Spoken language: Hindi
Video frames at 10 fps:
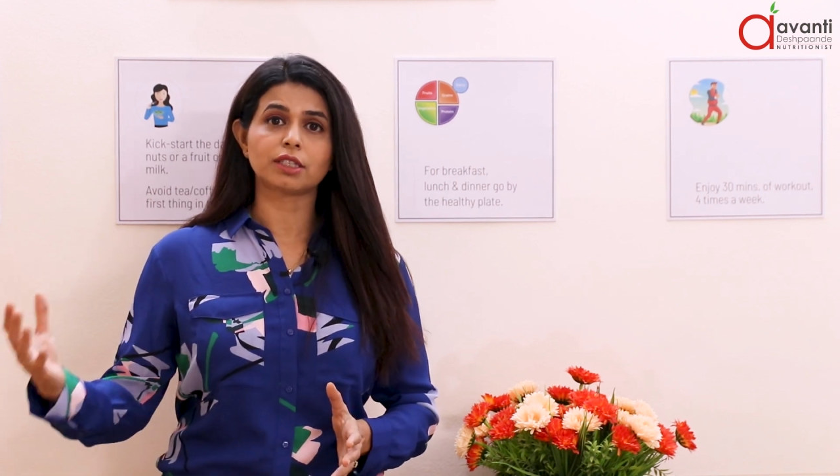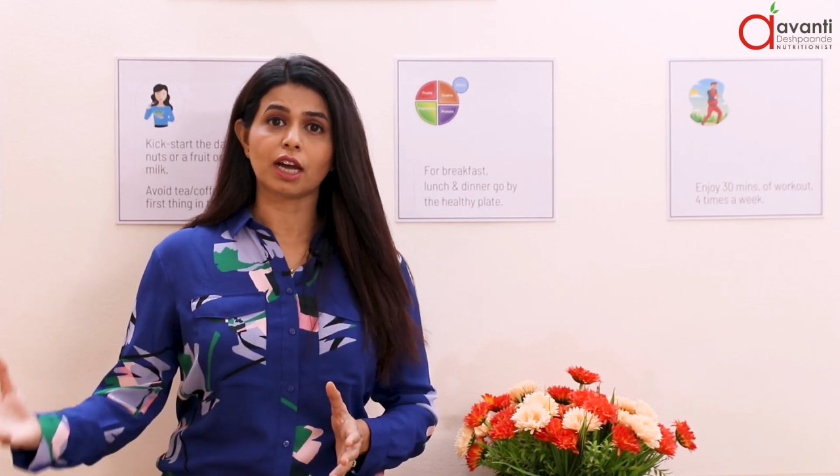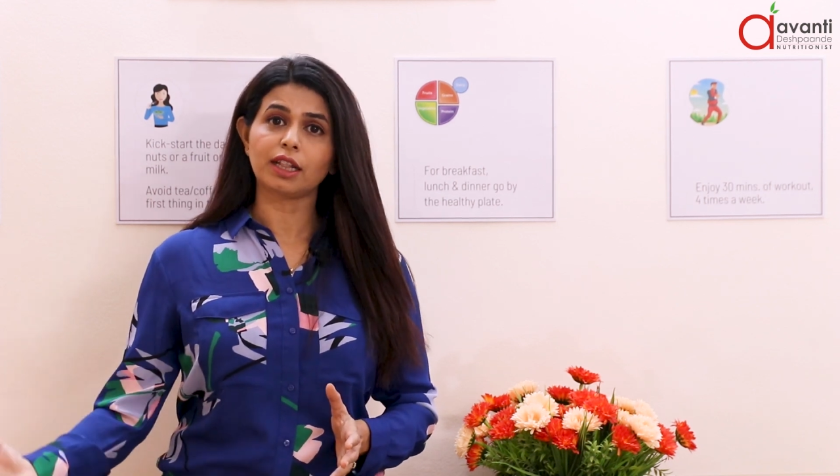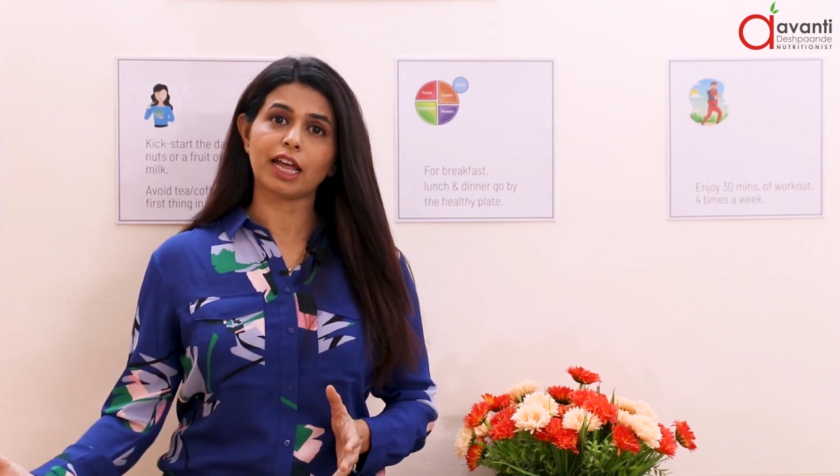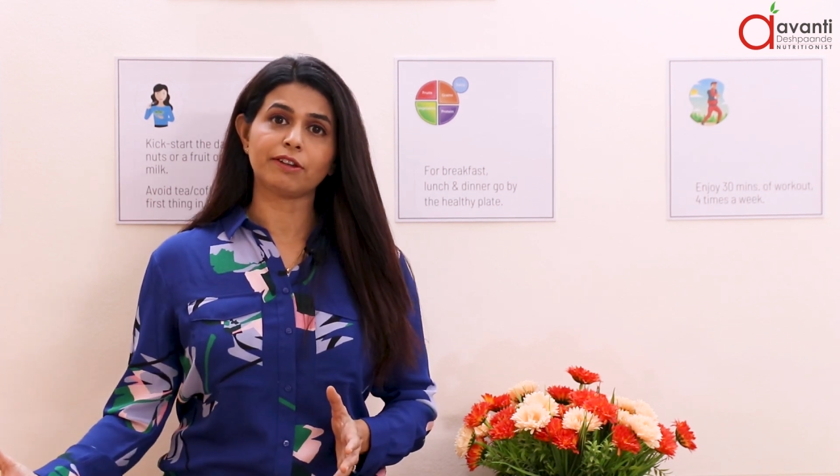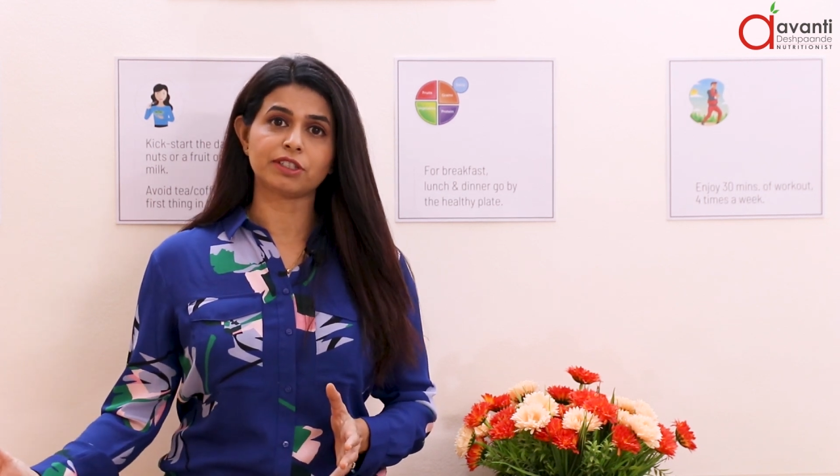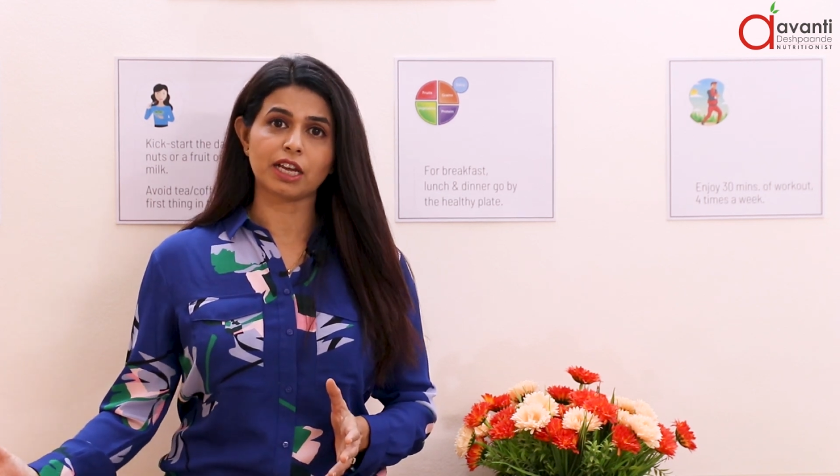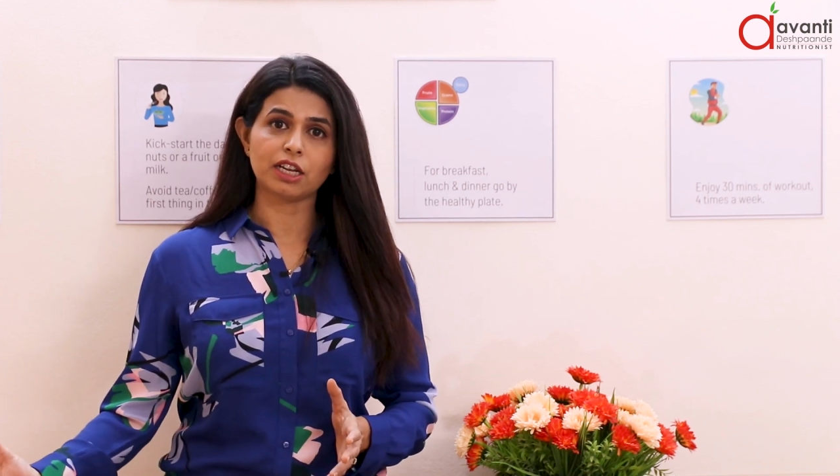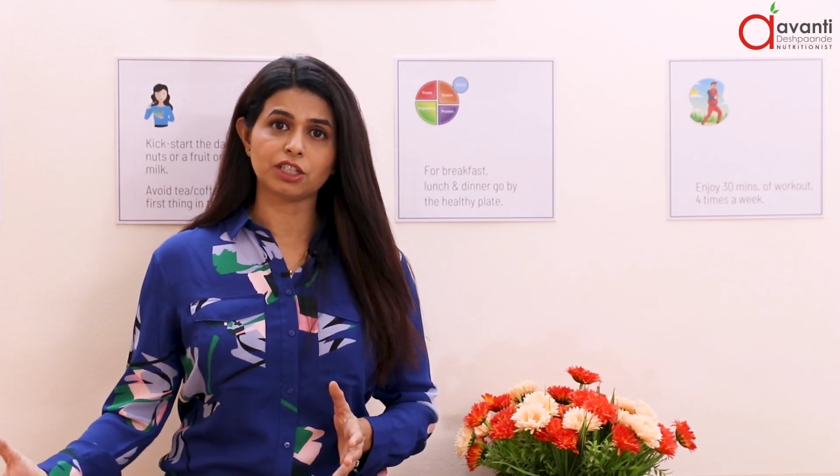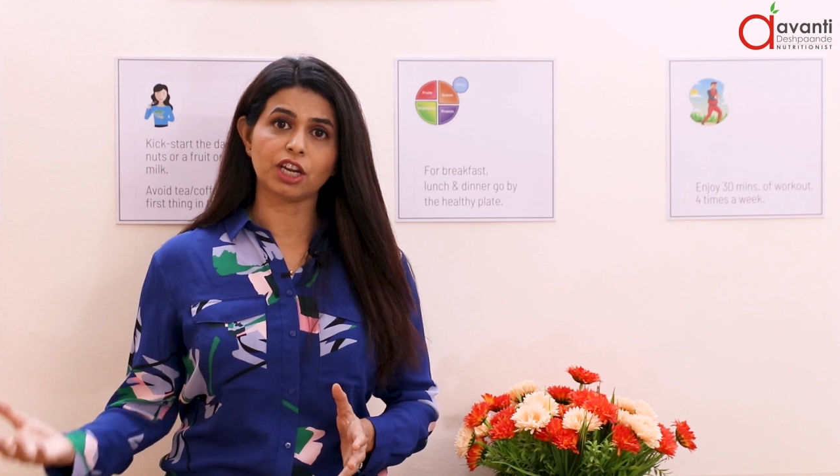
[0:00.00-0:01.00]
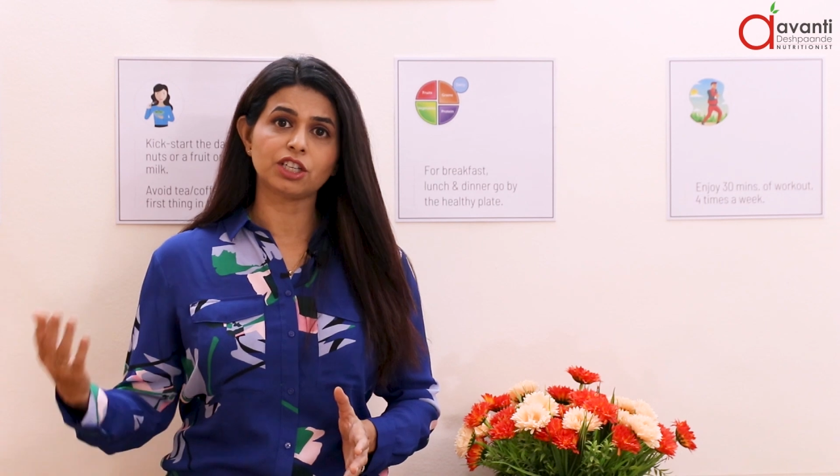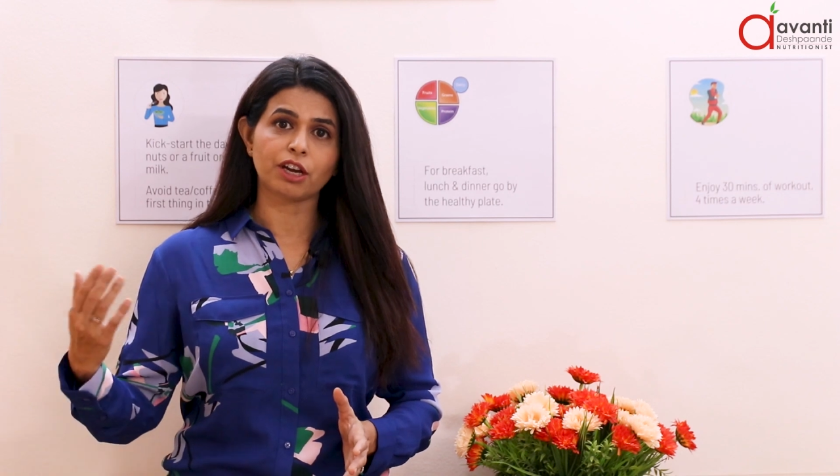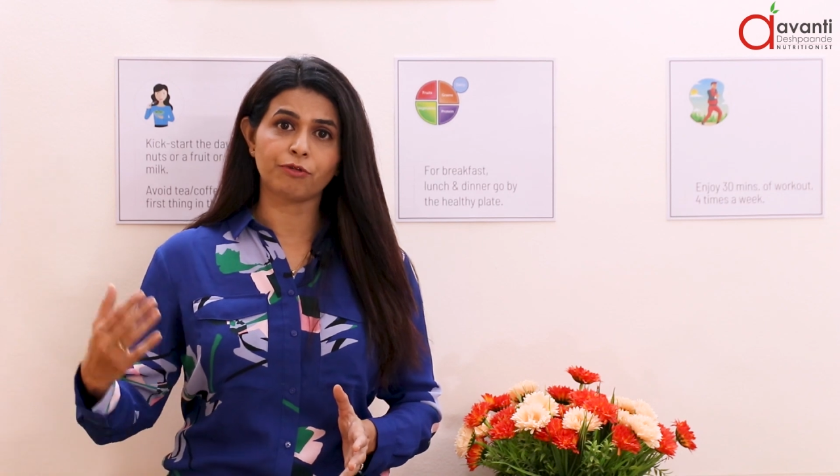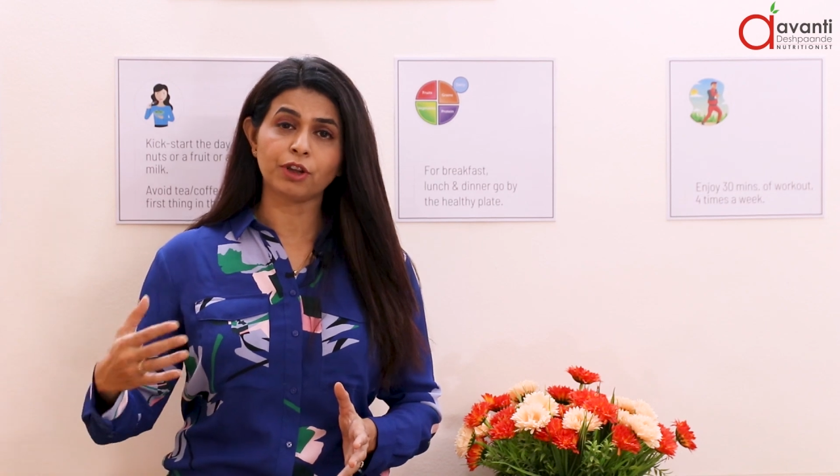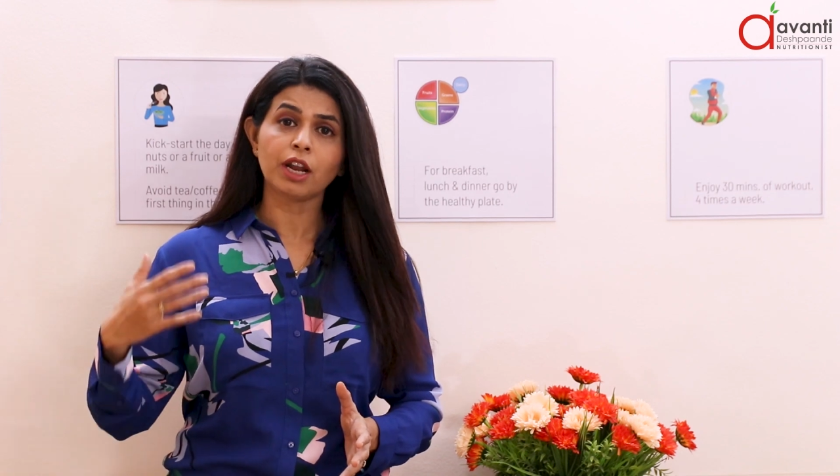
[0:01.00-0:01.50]
साथ लाइफस्टाइल चेंज
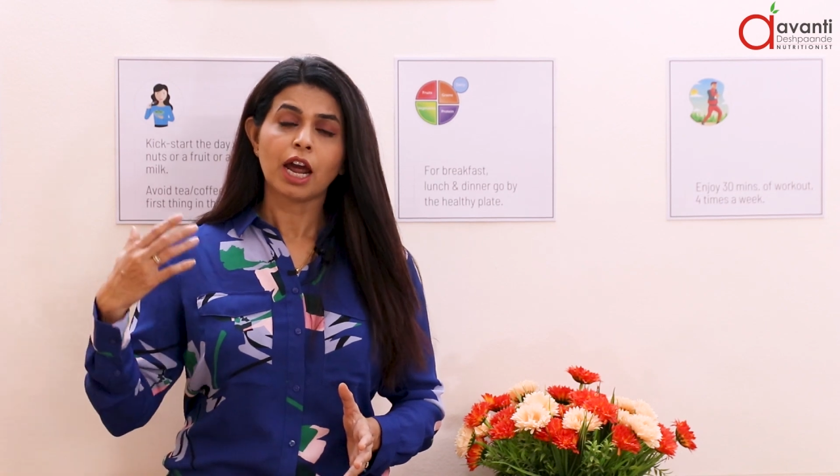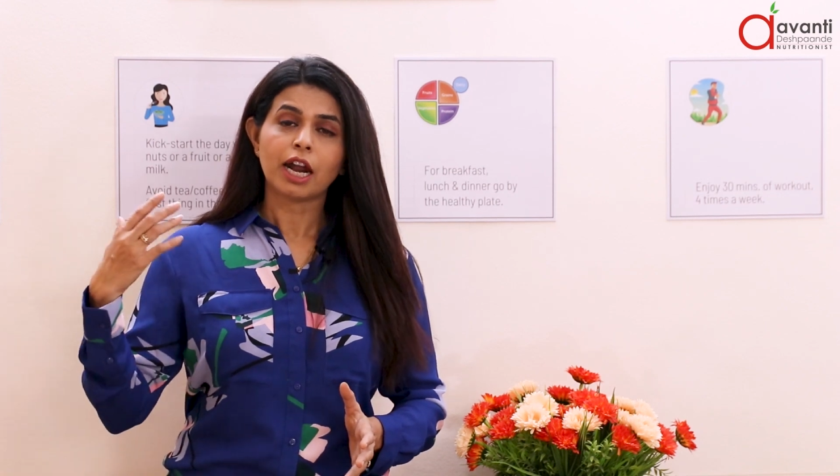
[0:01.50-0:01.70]
या फिर